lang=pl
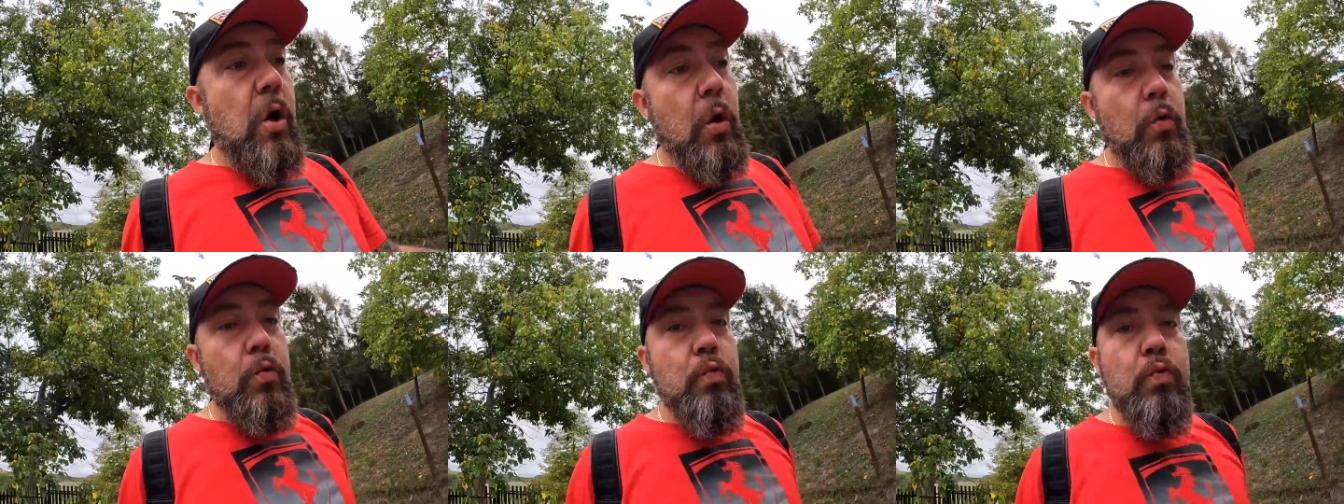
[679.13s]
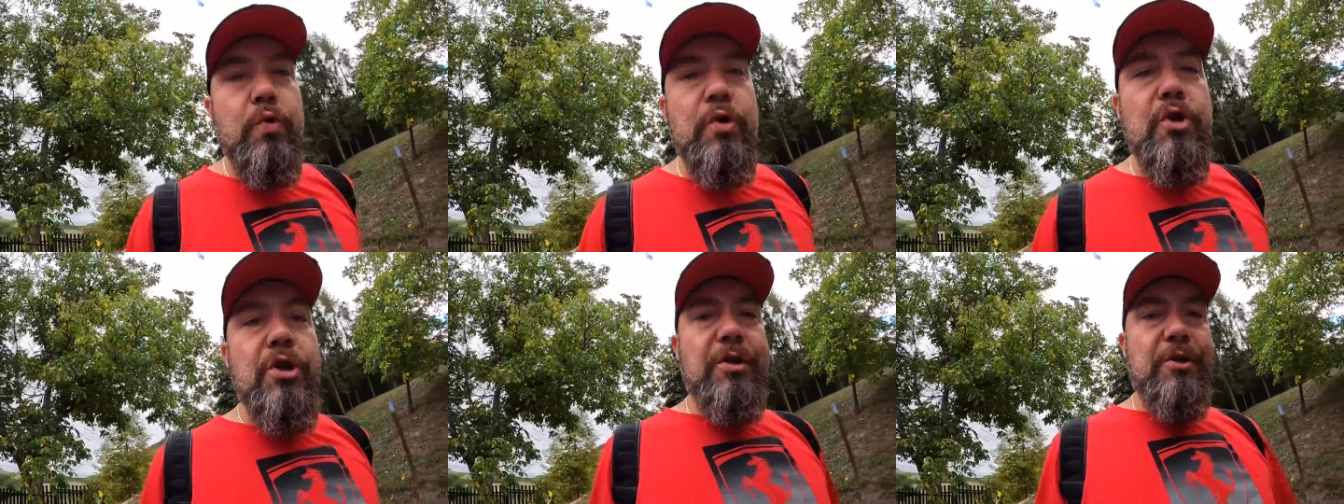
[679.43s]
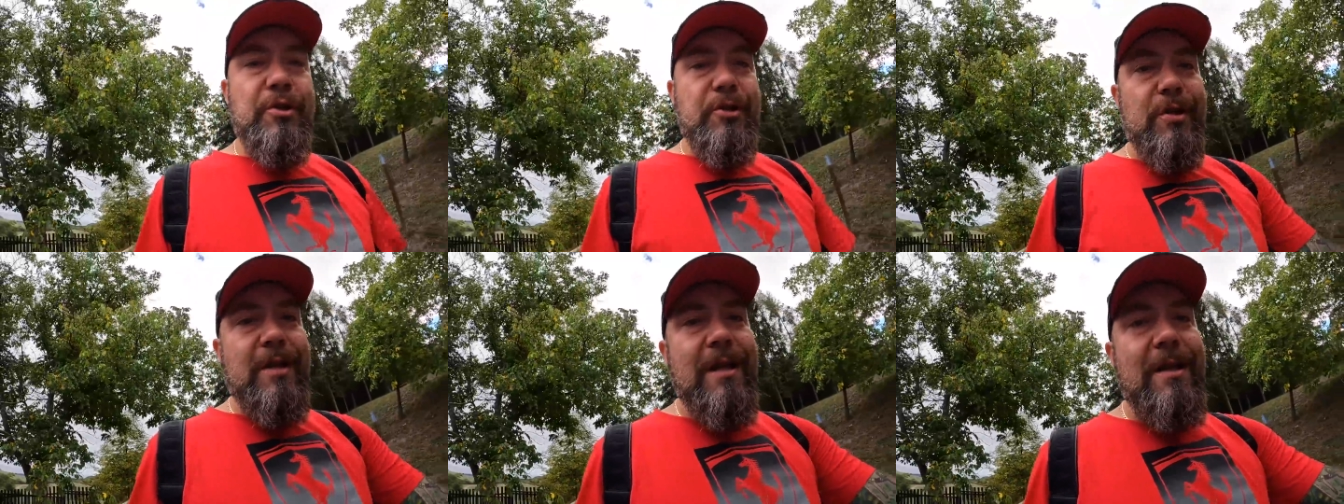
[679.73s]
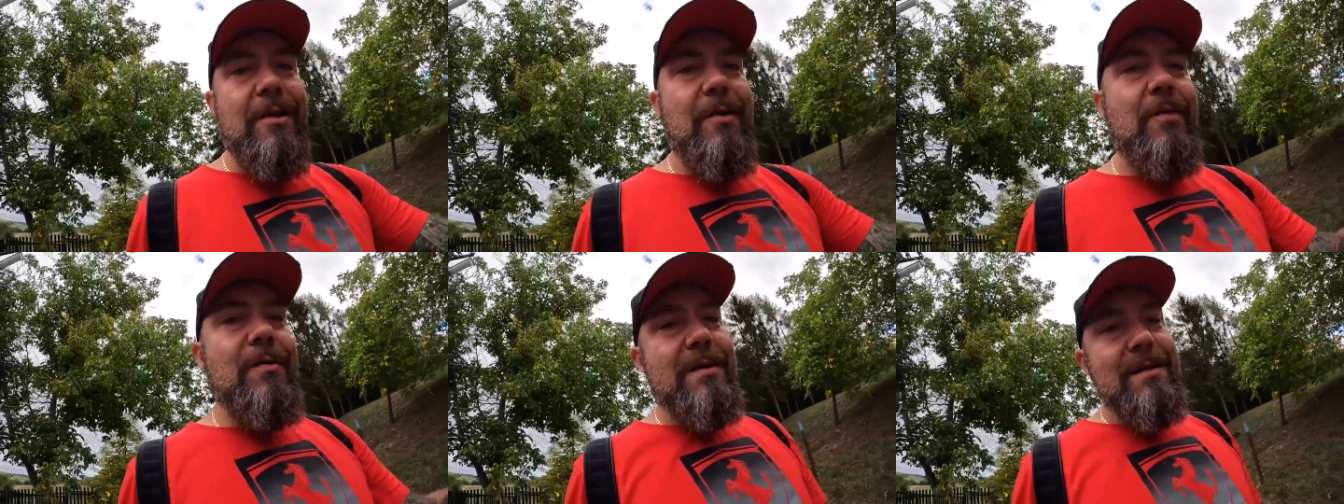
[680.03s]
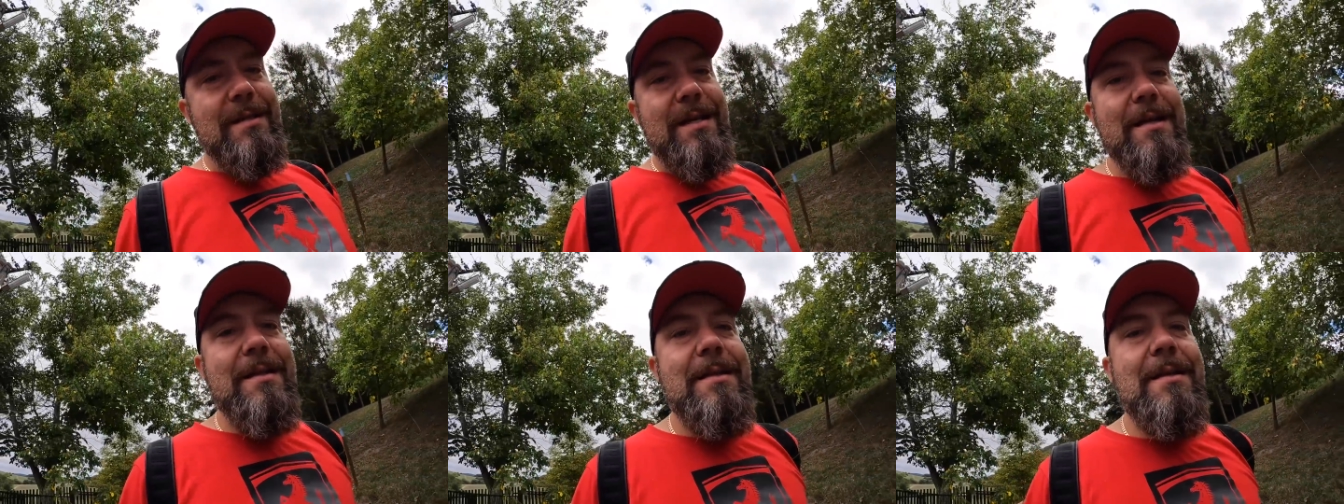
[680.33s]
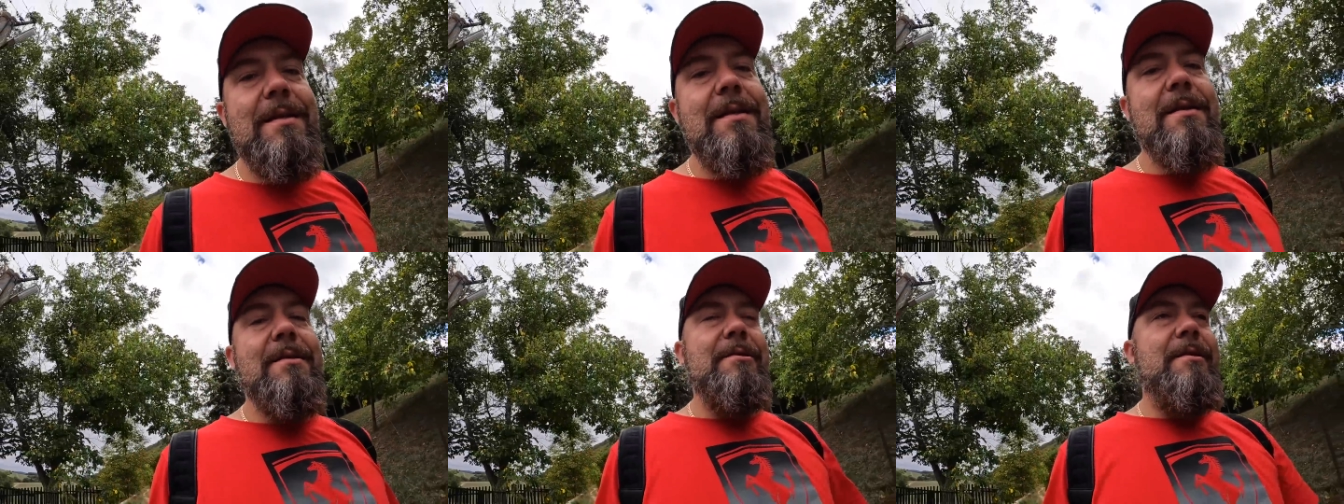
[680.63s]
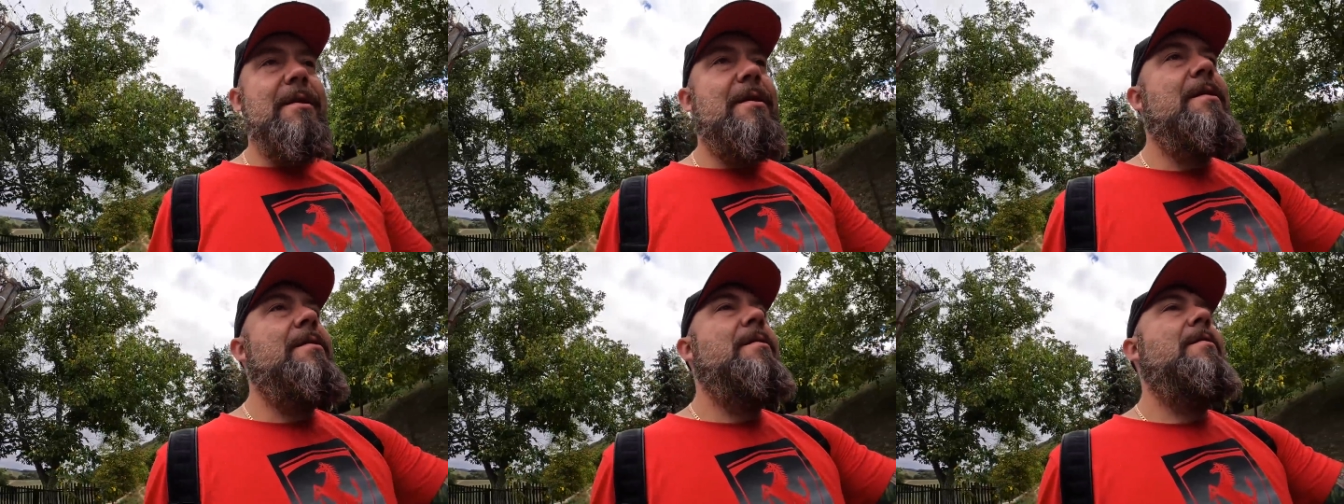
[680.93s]
kończyć ten ostatni
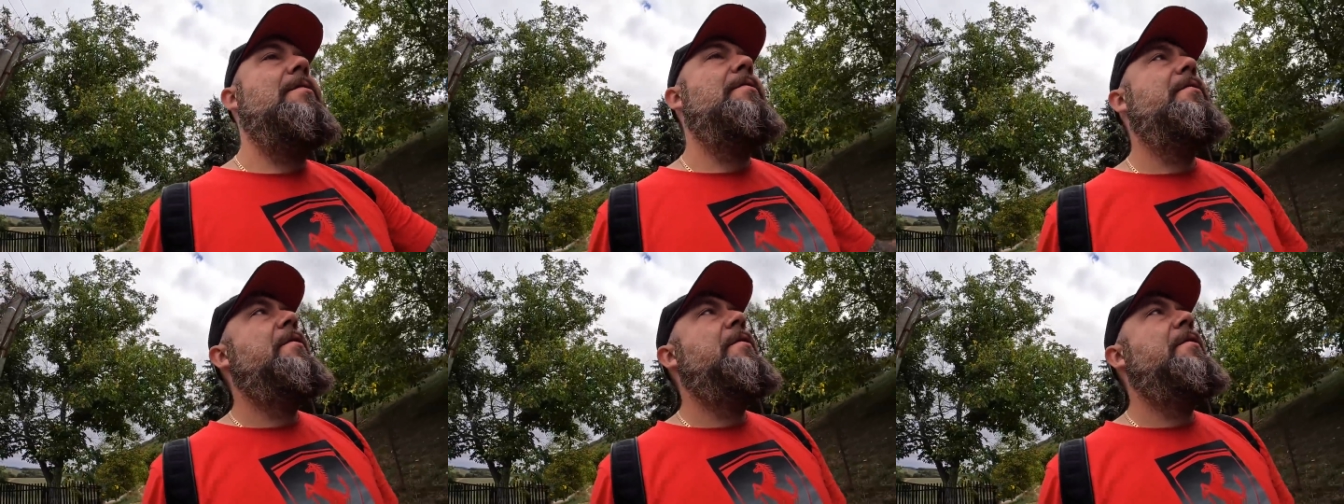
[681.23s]
dzień